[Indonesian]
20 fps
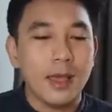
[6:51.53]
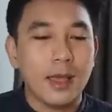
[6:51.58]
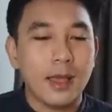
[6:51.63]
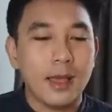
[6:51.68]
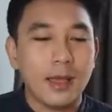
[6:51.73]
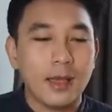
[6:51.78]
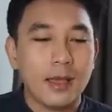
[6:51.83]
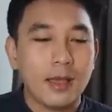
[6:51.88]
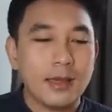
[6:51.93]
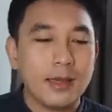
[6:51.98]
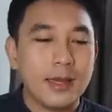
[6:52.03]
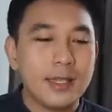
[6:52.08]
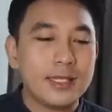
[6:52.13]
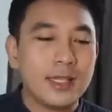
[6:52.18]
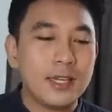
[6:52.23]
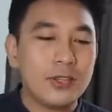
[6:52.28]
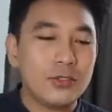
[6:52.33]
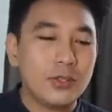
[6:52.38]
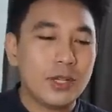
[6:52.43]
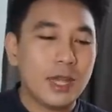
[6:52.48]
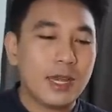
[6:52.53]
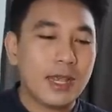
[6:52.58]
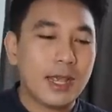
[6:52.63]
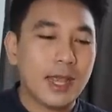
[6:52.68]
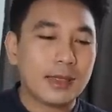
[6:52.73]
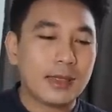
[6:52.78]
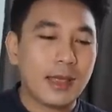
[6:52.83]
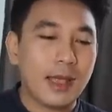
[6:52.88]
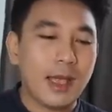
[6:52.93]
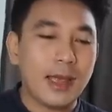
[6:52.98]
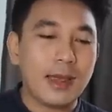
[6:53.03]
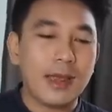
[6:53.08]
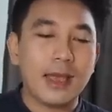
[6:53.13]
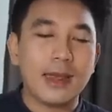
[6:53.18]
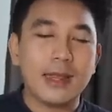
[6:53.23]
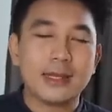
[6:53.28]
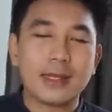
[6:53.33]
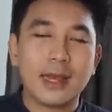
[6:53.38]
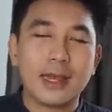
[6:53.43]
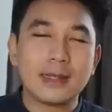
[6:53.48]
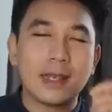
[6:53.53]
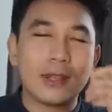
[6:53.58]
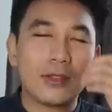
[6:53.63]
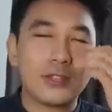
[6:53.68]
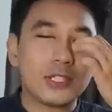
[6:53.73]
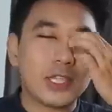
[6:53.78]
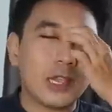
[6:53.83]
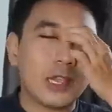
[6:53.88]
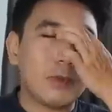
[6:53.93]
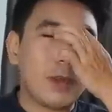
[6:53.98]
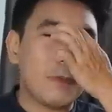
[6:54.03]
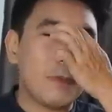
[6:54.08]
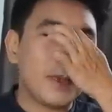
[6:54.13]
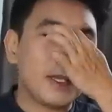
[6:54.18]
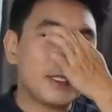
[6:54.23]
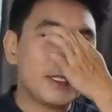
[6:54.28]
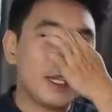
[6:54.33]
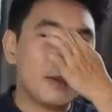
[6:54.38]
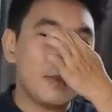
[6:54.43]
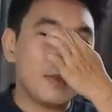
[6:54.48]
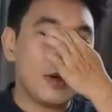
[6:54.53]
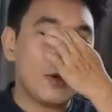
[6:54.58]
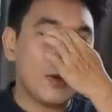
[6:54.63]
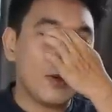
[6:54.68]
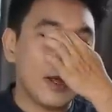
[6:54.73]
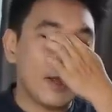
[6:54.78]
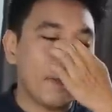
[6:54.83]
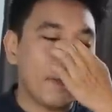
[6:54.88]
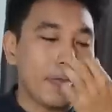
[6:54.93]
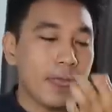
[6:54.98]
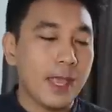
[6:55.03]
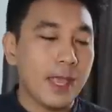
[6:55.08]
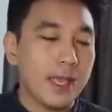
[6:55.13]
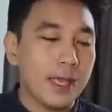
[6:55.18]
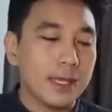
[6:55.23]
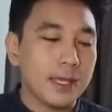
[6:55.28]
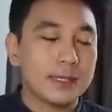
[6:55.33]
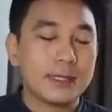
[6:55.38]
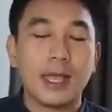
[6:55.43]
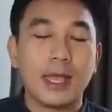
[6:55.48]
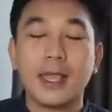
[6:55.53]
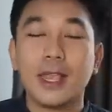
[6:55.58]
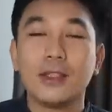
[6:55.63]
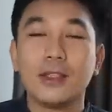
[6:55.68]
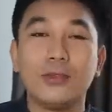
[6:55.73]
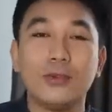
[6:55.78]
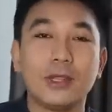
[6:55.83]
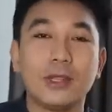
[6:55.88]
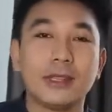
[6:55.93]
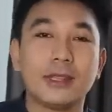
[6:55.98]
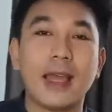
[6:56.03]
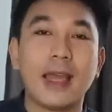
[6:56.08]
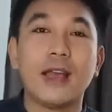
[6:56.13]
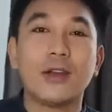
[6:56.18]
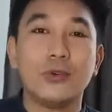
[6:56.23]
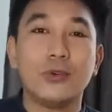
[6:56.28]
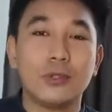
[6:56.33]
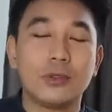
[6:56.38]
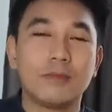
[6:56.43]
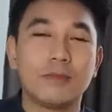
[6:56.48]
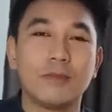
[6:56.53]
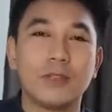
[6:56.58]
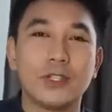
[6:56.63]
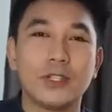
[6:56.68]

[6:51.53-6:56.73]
Uh, di sini juga dikatakan ada salah satu statement PC bahwa saya itu takut